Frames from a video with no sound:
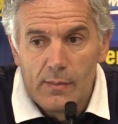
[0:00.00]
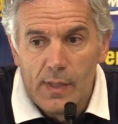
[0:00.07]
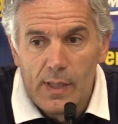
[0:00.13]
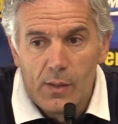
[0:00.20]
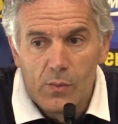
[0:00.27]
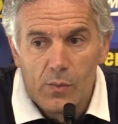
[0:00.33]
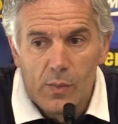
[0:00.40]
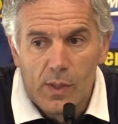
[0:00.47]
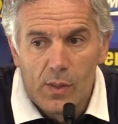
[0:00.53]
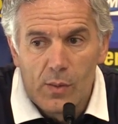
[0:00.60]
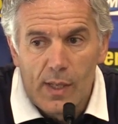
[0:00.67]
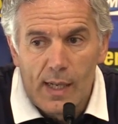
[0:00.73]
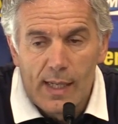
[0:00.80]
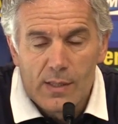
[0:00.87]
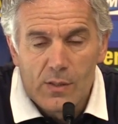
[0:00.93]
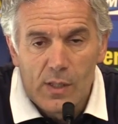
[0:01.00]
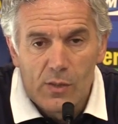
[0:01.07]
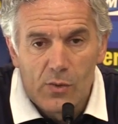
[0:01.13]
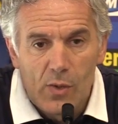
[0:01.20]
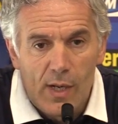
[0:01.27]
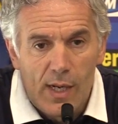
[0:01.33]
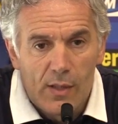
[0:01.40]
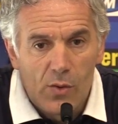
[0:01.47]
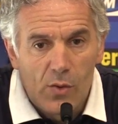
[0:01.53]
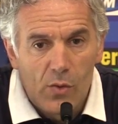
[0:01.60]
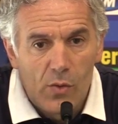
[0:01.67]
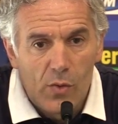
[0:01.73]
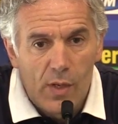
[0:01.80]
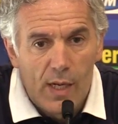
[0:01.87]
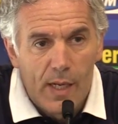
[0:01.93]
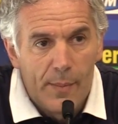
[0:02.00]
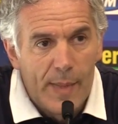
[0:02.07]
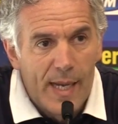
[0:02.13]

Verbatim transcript: è, un, è, un, ragazzo che è tornato ancora alla